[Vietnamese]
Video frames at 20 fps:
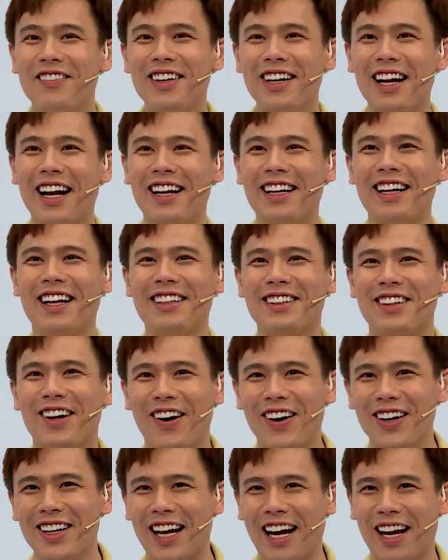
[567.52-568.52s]
bữa nay lên
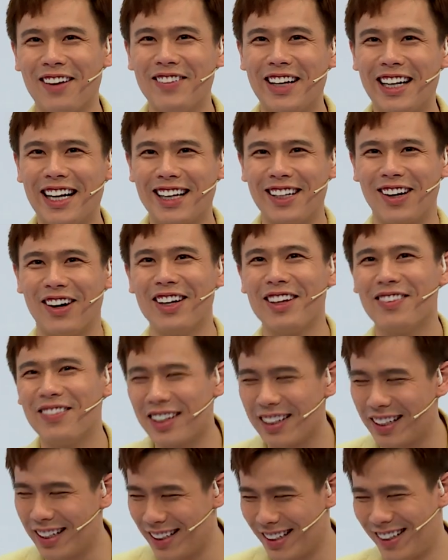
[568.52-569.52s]
coi nè, anh Bi đang nói với
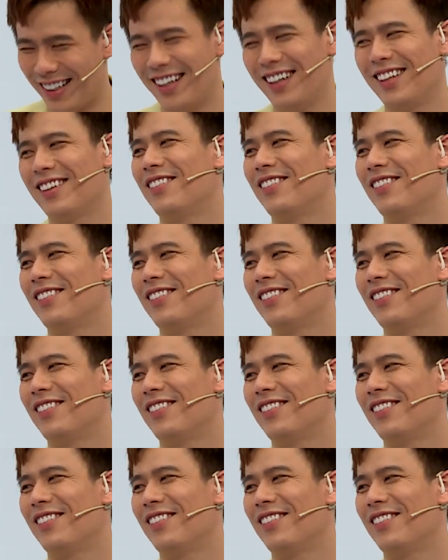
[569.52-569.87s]
mình nè, đó